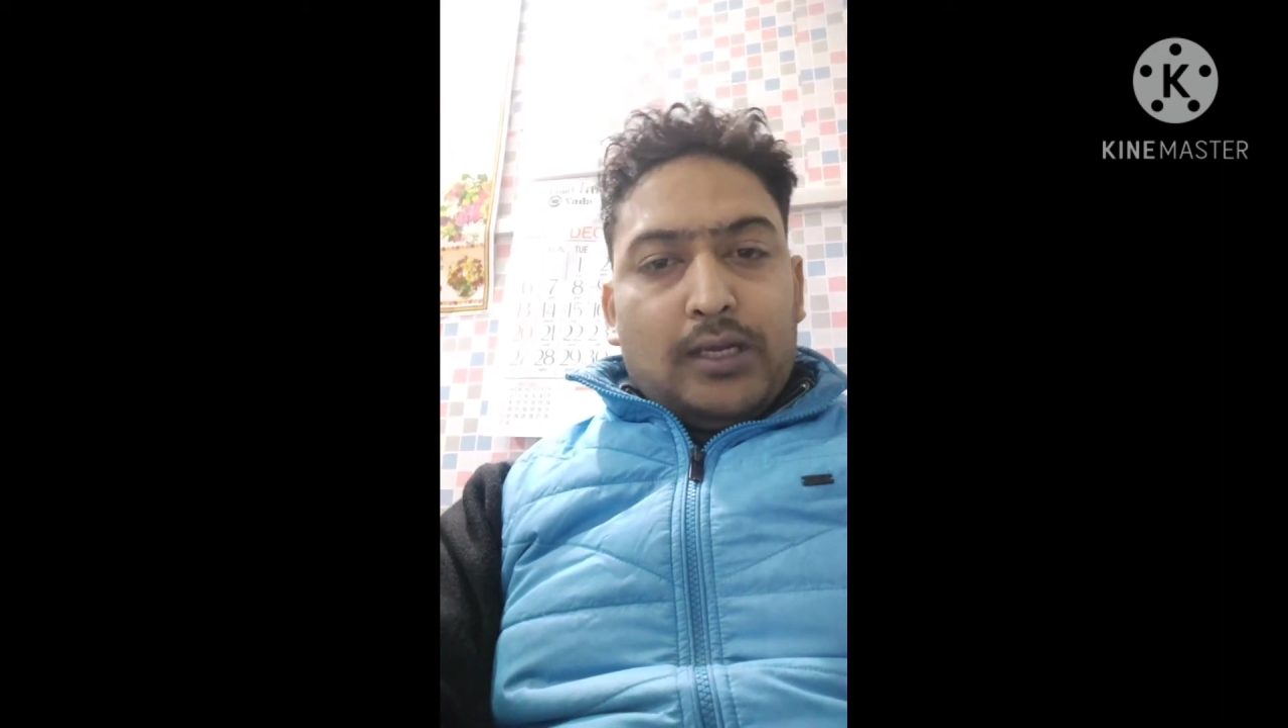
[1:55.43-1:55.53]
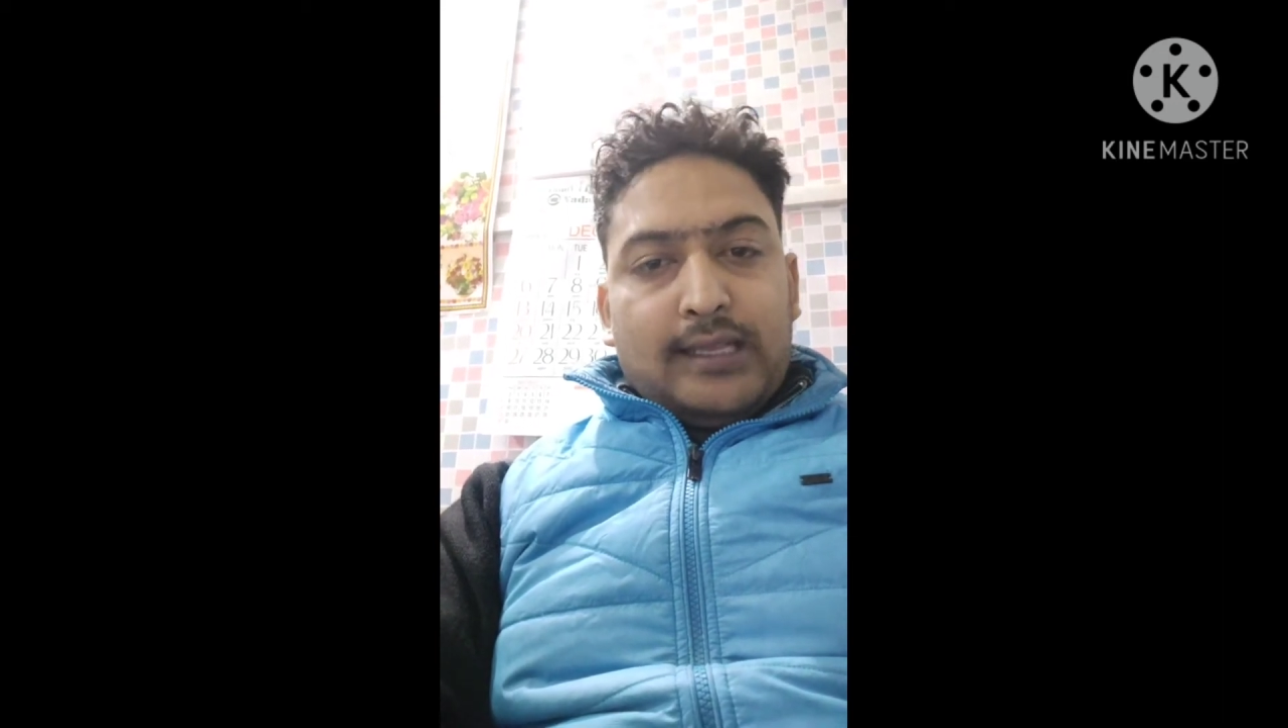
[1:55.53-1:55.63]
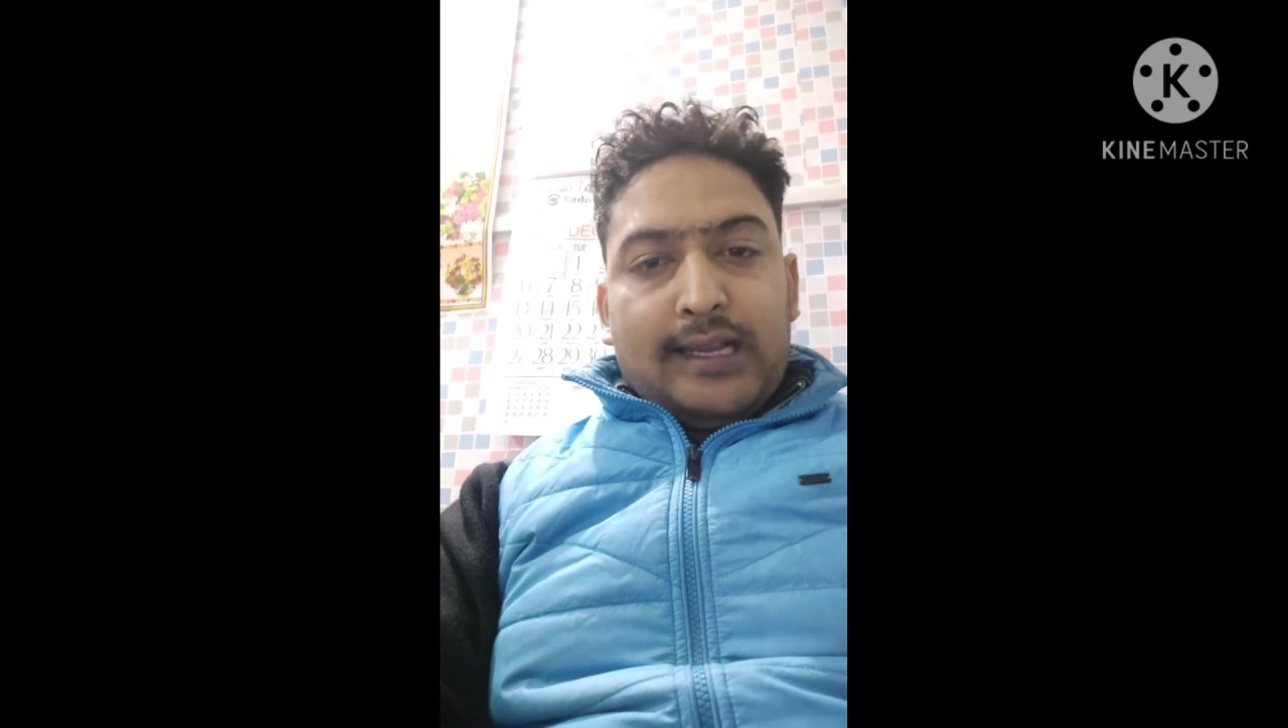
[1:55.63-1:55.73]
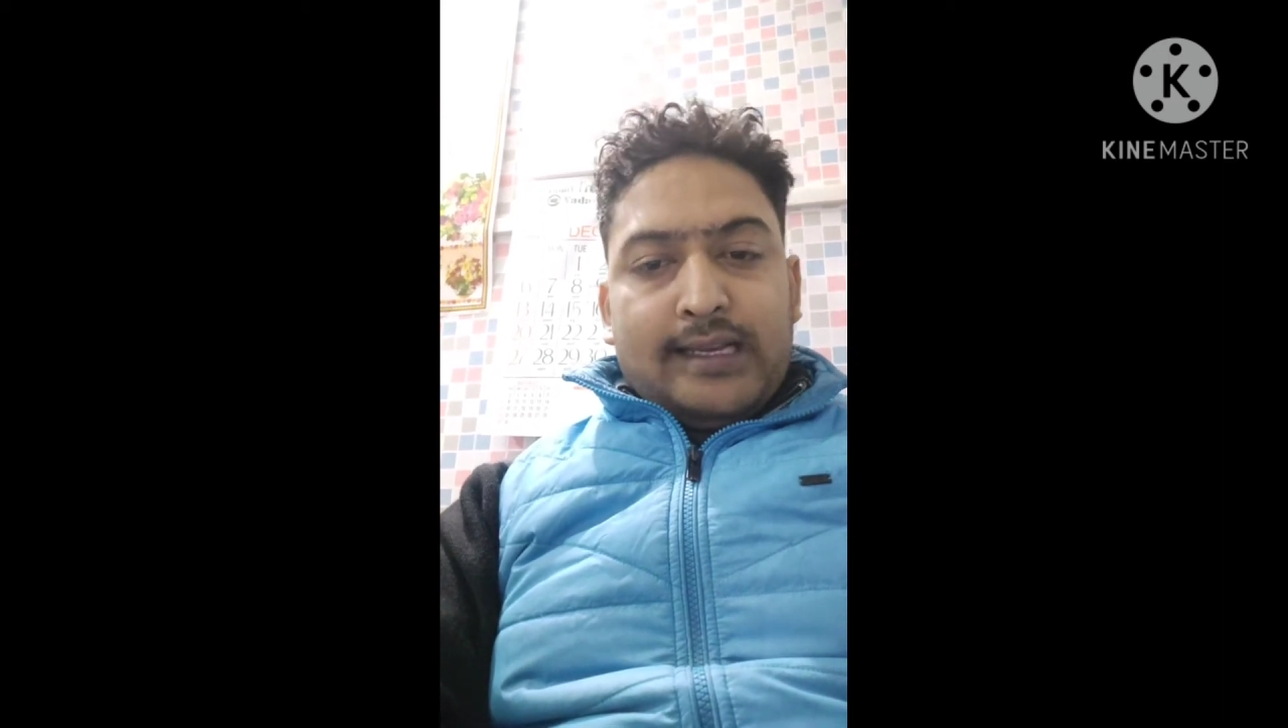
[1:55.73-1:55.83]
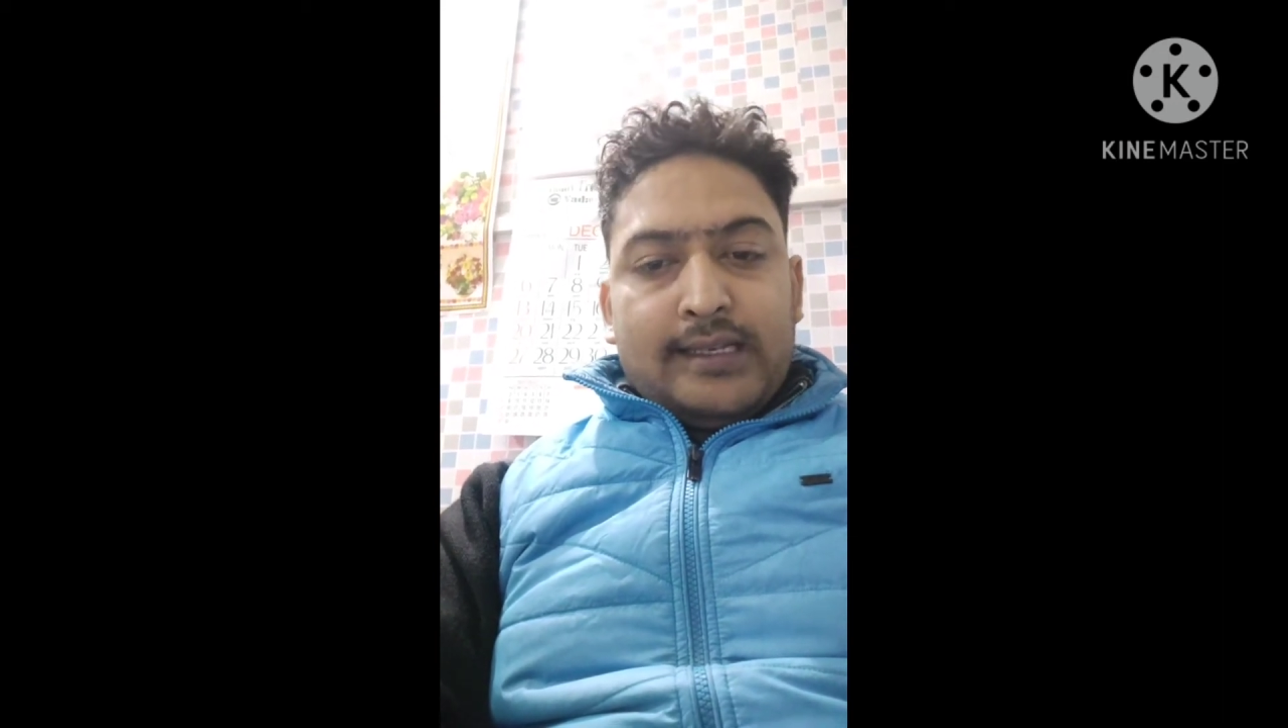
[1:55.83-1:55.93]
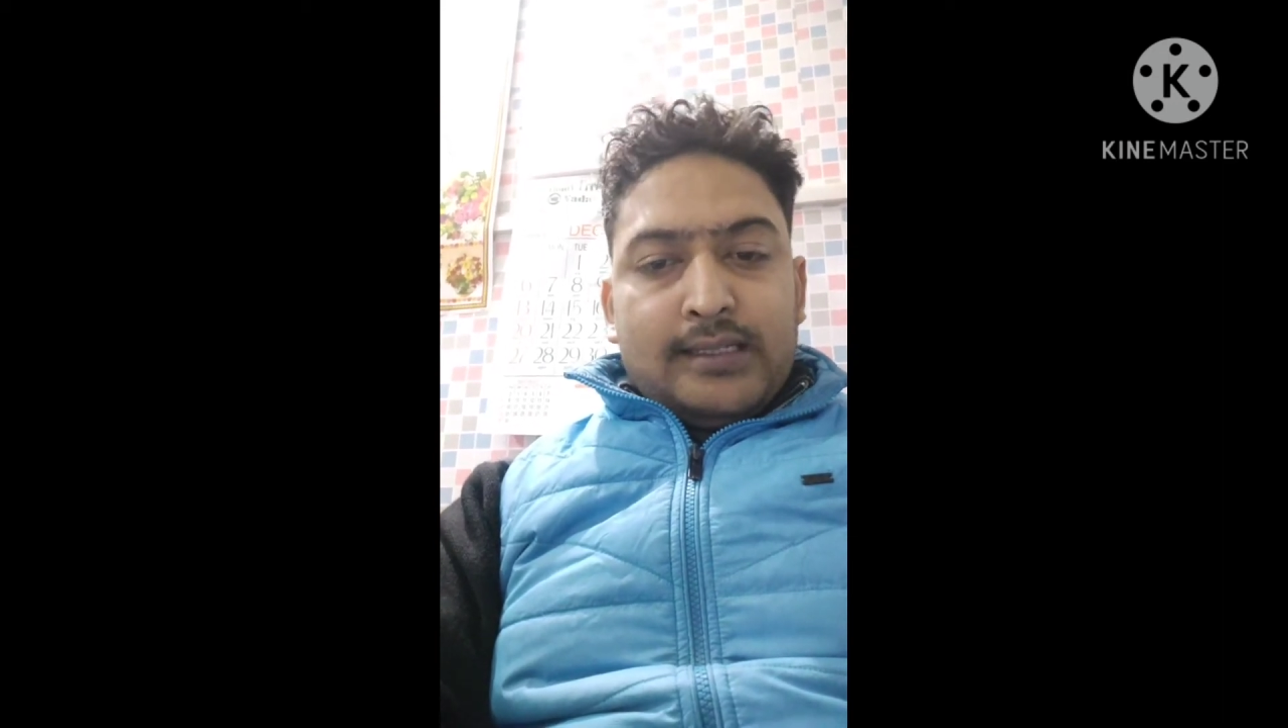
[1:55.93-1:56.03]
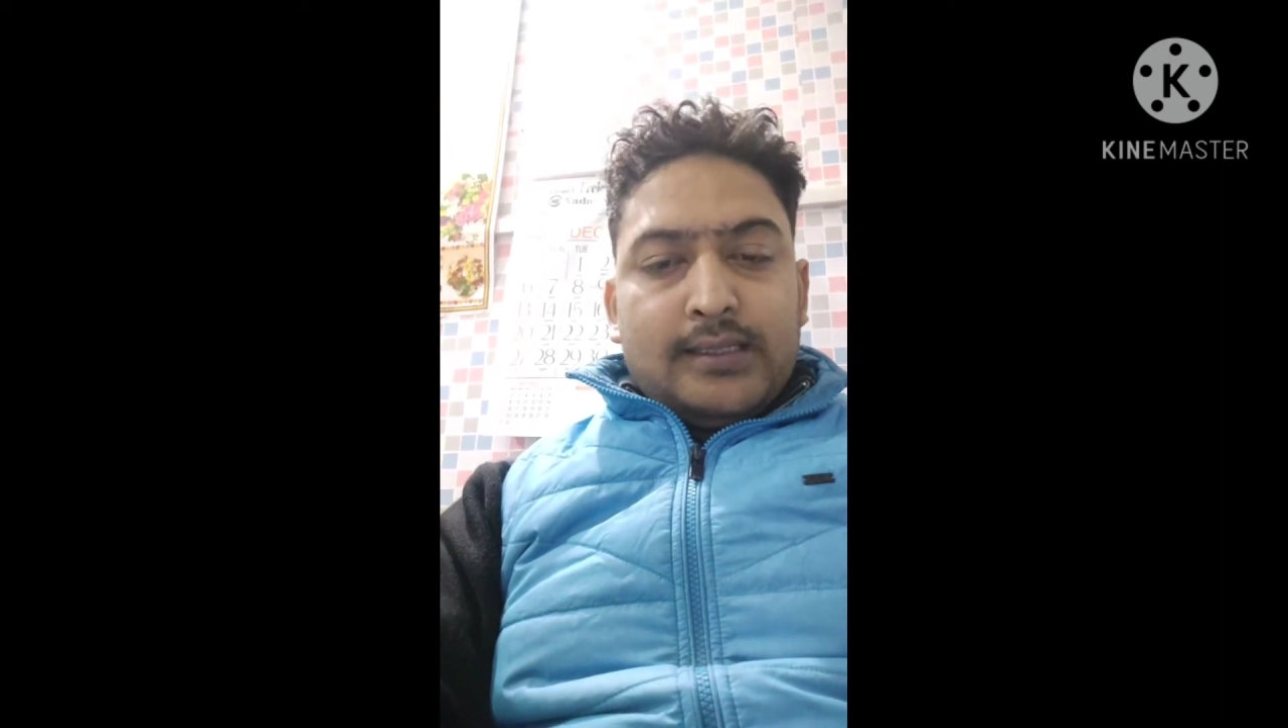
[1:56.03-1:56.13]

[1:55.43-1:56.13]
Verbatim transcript: करता है